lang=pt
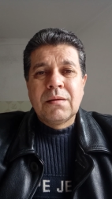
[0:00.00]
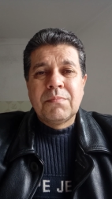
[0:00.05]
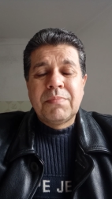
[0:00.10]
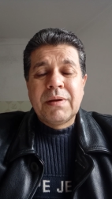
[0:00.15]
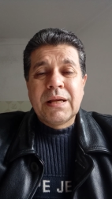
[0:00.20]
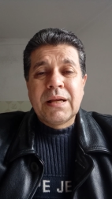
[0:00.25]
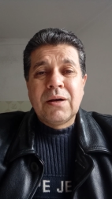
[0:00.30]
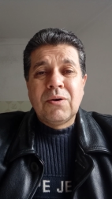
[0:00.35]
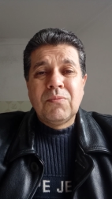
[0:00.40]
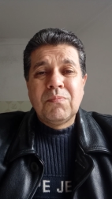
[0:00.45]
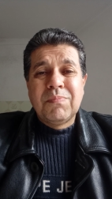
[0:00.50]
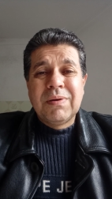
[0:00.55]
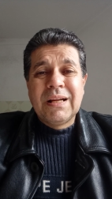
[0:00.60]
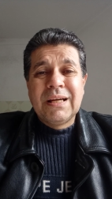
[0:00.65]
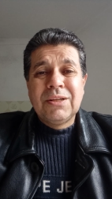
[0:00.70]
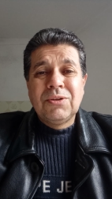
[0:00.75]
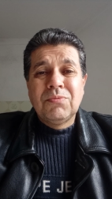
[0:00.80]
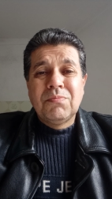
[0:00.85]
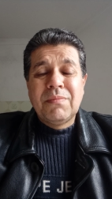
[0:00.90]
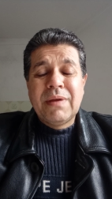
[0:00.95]
pegar um
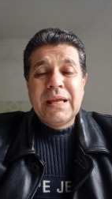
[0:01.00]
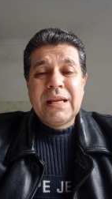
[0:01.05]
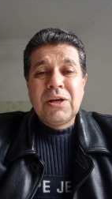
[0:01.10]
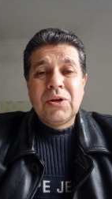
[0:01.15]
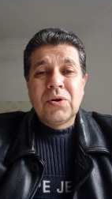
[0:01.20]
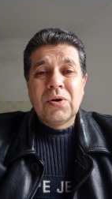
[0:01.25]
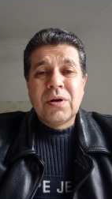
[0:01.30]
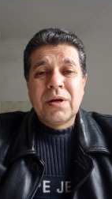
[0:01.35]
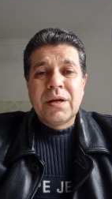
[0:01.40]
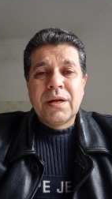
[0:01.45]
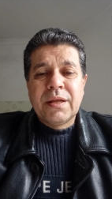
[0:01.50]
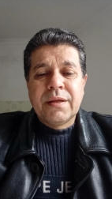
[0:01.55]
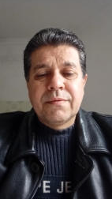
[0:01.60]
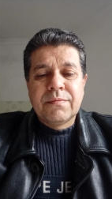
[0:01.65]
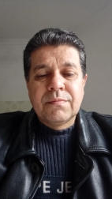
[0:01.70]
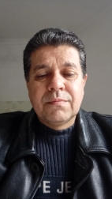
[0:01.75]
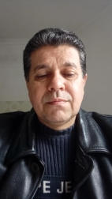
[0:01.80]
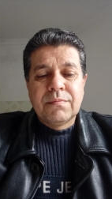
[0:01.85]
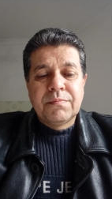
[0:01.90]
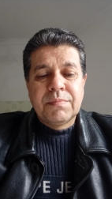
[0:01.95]
plano melhor, né?
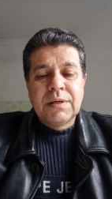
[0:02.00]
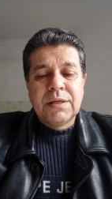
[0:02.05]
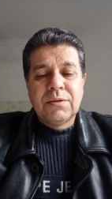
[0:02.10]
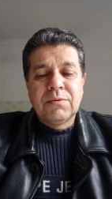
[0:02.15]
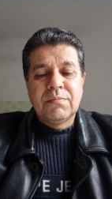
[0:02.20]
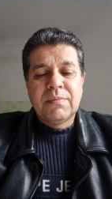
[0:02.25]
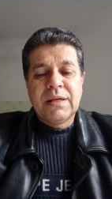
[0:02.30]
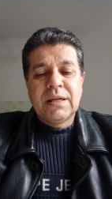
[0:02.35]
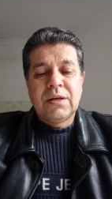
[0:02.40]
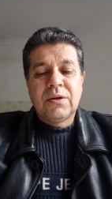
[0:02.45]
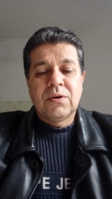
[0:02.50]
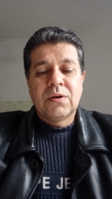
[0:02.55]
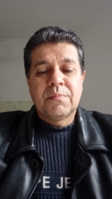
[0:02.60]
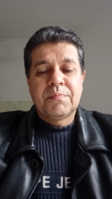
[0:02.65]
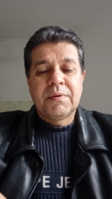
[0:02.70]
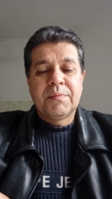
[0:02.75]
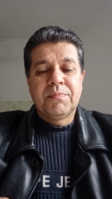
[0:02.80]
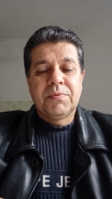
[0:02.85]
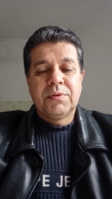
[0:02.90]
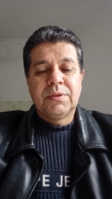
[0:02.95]
Um plano melhor
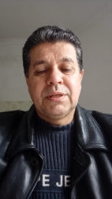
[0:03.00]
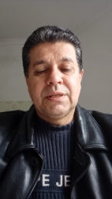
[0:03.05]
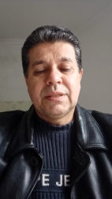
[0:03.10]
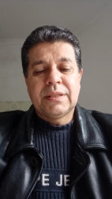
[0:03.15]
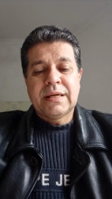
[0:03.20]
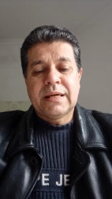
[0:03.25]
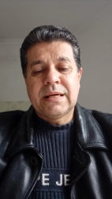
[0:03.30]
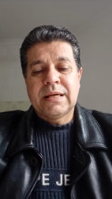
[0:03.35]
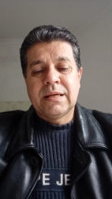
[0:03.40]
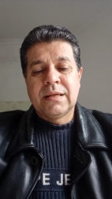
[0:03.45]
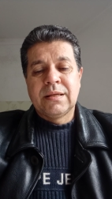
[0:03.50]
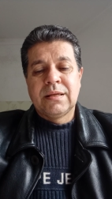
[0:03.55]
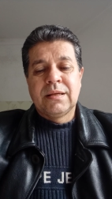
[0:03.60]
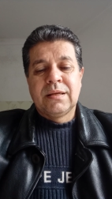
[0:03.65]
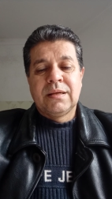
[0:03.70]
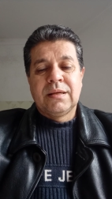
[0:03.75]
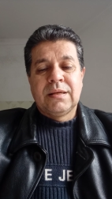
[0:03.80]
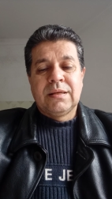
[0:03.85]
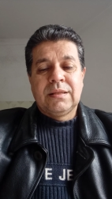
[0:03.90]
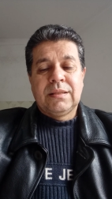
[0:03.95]
para poder estar tá,
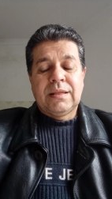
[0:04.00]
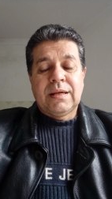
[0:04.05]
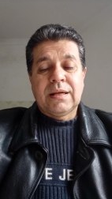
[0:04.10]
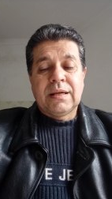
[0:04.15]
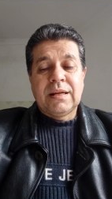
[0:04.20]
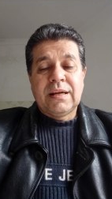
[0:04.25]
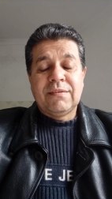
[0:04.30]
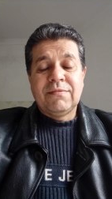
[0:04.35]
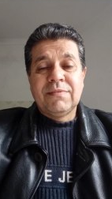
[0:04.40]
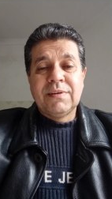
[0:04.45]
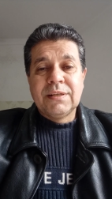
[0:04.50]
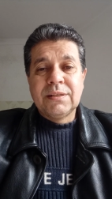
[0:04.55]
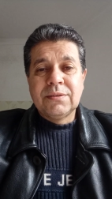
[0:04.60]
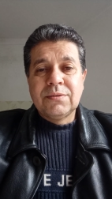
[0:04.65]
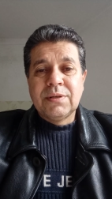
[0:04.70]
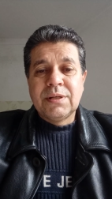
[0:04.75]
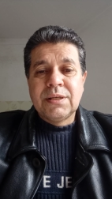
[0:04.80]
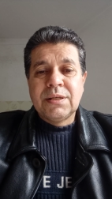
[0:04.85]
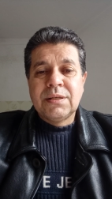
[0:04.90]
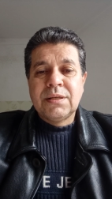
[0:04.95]
tá
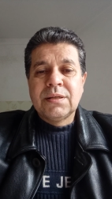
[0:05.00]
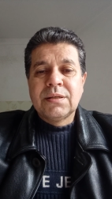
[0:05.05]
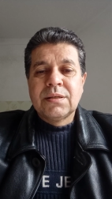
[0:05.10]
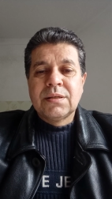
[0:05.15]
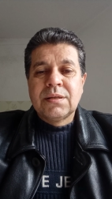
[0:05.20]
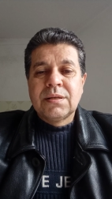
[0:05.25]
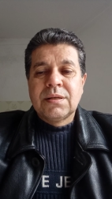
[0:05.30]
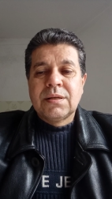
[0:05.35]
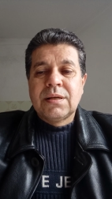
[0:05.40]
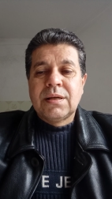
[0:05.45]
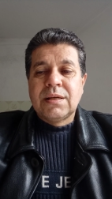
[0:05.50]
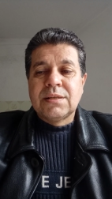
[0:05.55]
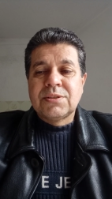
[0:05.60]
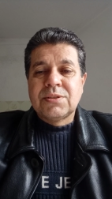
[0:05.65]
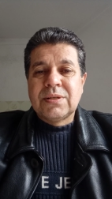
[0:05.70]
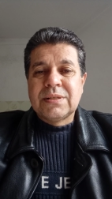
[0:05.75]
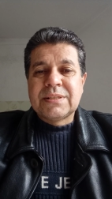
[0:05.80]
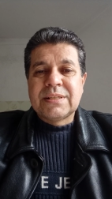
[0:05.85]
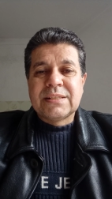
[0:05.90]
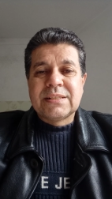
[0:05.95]
gravando aí as
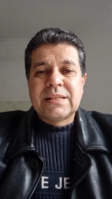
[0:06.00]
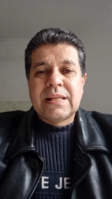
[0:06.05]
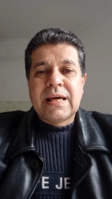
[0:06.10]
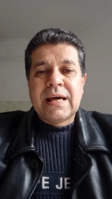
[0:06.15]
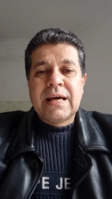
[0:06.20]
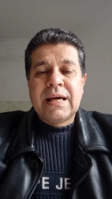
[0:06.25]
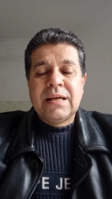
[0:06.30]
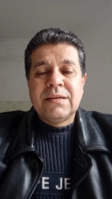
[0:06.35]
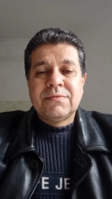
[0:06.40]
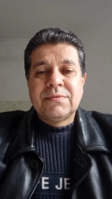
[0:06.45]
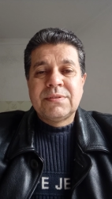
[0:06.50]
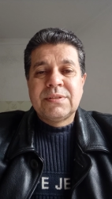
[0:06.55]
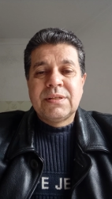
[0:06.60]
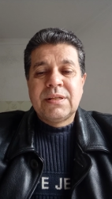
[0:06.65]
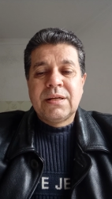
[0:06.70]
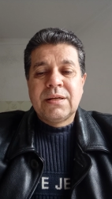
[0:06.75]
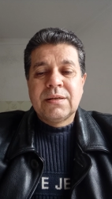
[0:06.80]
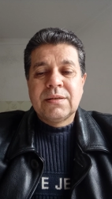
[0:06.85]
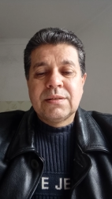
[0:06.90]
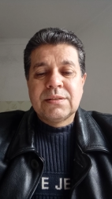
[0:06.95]
nossas lives,
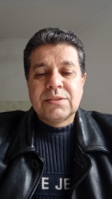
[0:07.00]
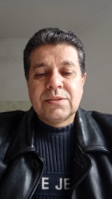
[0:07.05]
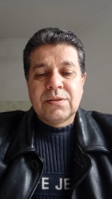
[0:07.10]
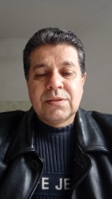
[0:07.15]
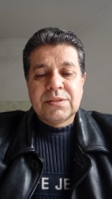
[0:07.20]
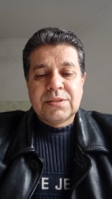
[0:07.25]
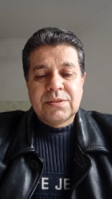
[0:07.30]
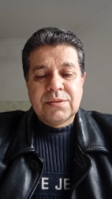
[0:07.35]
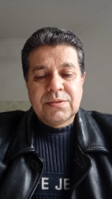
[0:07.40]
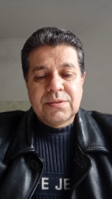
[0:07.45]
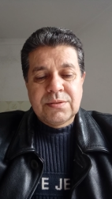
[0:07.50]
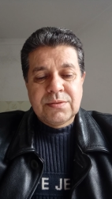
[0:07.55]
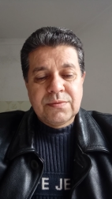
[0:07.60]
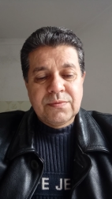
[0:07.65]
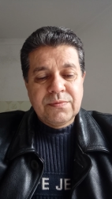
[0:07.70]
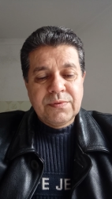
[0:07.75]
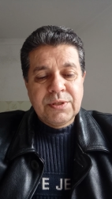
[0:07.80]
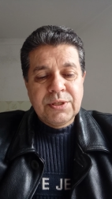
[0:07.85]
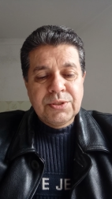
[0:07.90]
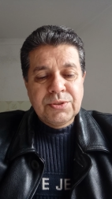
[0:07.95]
né? Os nossos
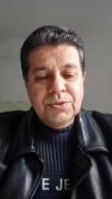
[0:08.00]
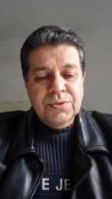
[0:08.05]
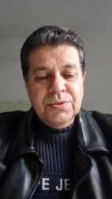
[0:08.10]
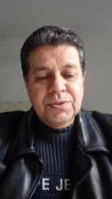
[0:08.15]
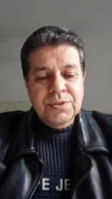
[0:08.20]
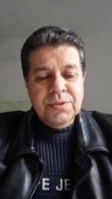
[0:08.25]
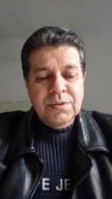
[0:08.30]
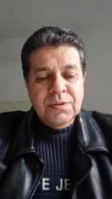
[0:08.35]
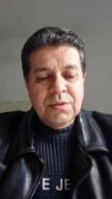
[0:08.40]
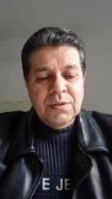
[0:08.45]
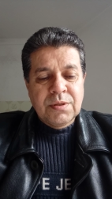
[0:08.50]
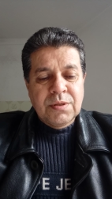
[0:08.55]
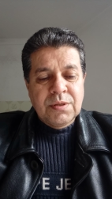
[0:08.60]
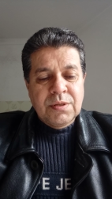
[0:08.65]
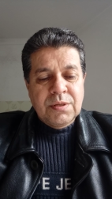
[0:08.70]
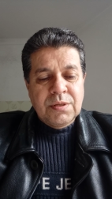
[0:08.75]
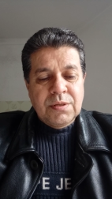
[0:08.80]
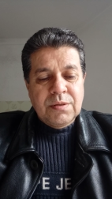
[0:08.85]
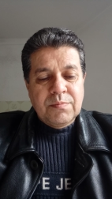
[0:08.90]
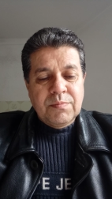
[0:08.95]
vídeos,
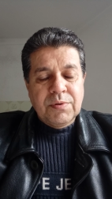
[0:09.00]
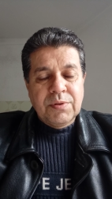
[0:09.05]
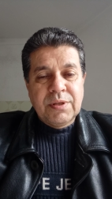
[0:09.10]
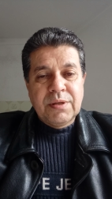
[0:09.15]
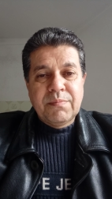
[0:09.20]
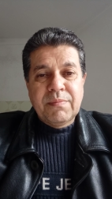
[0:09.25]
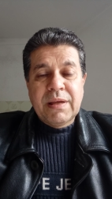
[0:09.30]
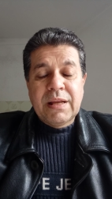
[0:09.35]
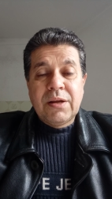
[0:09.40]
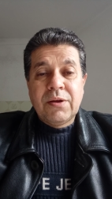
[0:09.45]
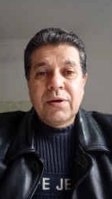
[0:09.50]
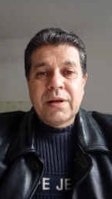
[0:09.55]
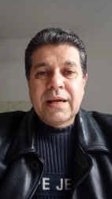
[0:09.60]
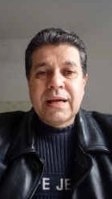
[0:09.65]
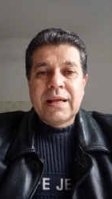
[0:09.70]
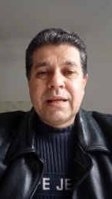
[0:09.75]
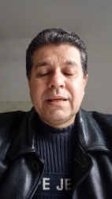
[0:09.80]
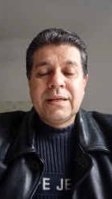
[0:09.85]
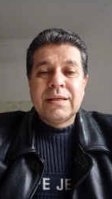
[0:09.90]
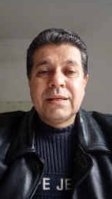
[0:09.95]
poder
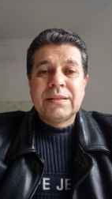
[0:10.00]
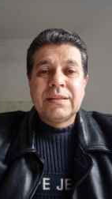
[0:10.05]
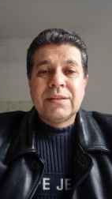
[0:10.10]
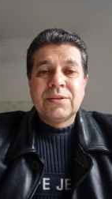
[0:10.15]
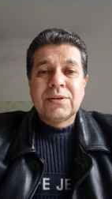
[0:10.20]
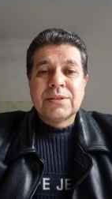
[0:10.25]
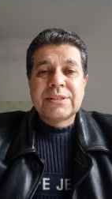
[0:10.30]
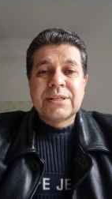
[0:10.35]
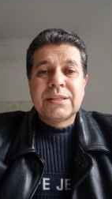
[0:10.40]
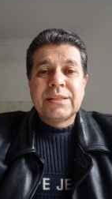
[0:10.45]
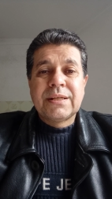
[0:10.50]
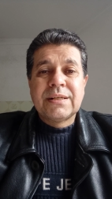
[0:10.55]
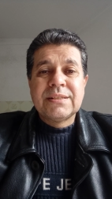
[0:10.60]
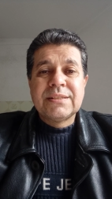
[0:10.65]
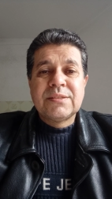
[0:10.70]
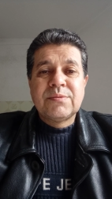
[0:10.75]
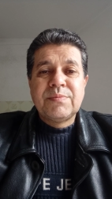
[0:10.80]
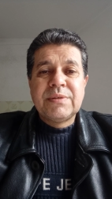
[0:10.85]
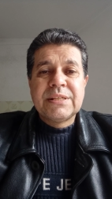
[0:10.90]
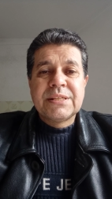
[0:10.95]
melhorar aí a nossa
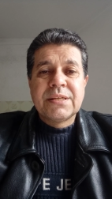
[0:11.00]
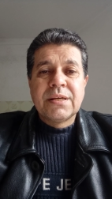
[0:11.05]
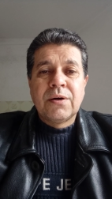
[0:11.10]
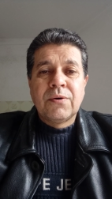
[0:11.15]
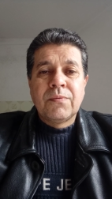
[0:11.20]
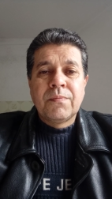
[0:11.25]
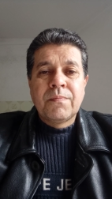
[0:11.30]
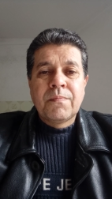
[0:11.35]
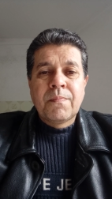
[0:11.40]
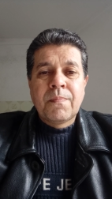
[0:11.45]
transmissão.